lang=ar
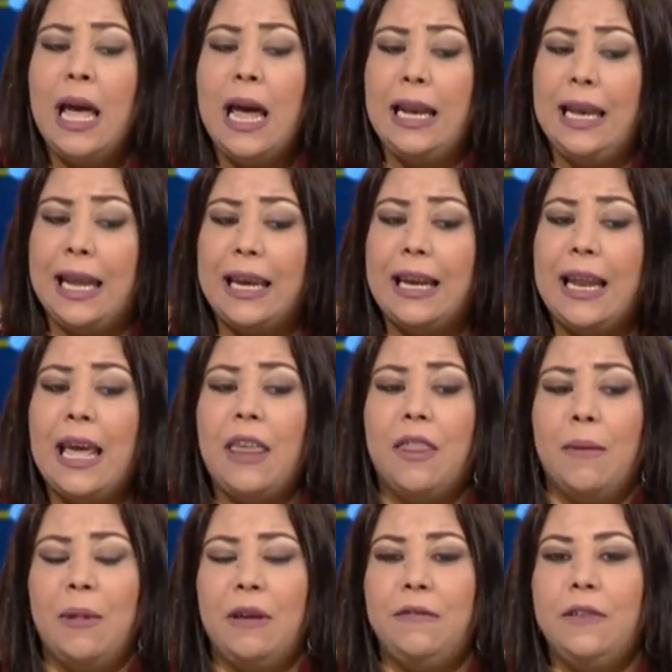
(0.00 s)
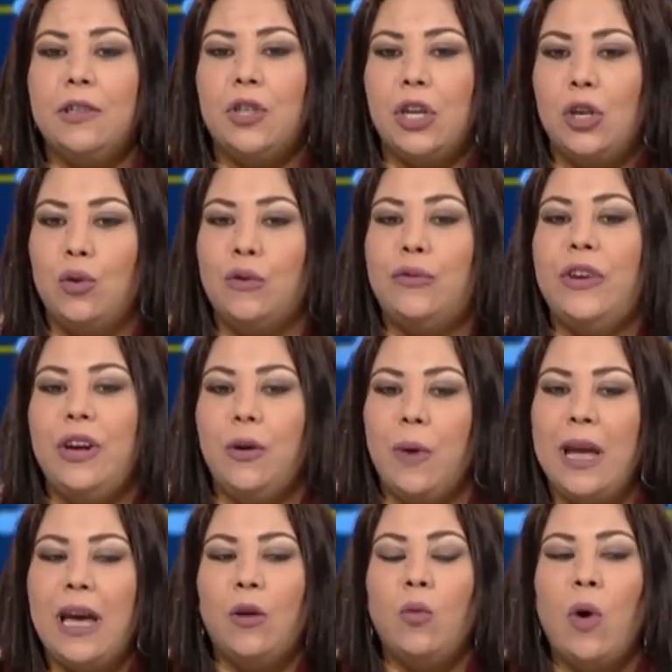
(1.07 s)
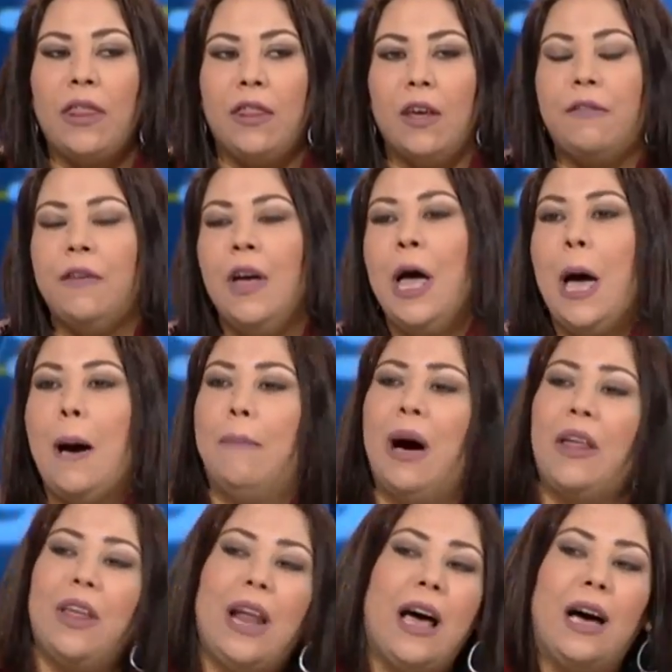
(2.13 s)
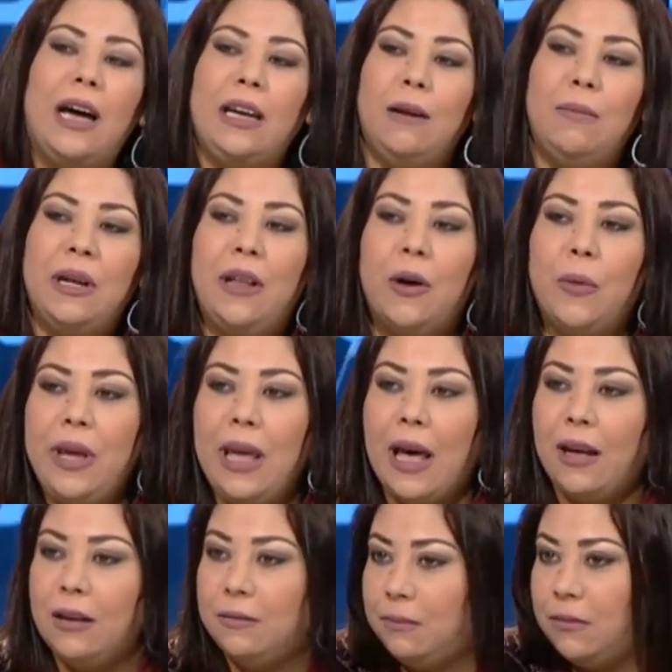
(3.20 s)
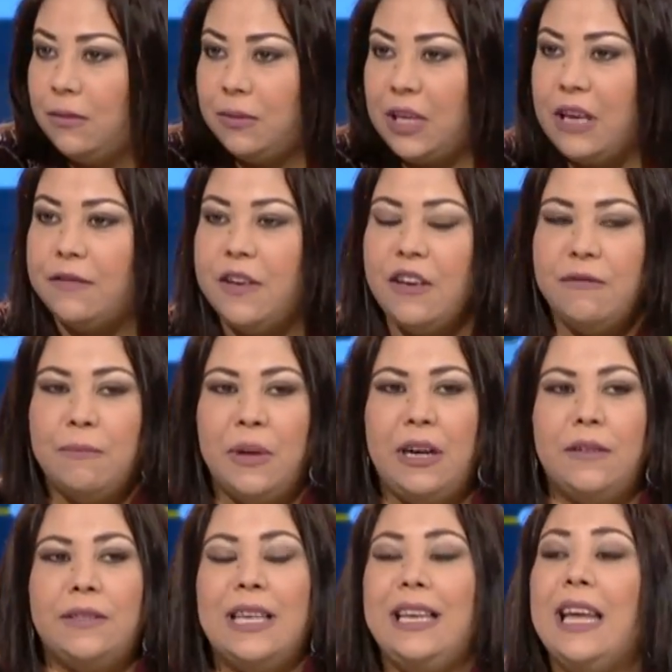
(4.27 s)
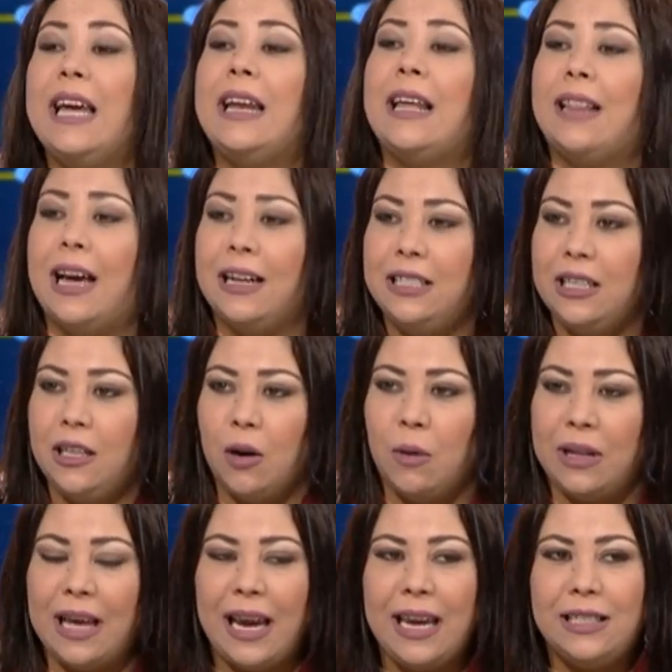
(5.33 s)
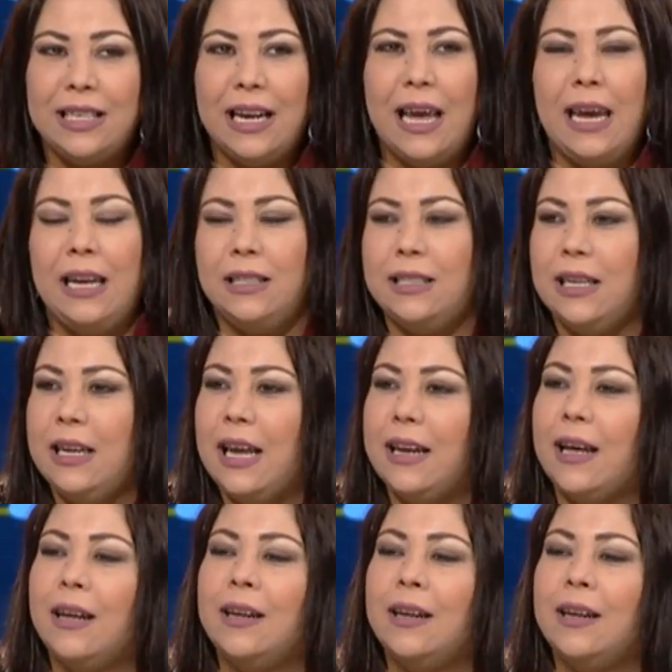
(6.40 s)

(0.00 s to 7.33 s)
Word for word: لكن هذا ما ينفيش انه في الروايه نوظف بعض الاغاني البدويه كيف كيف من ريف سليانه تحديدا وتحياتي لاهالي سليانه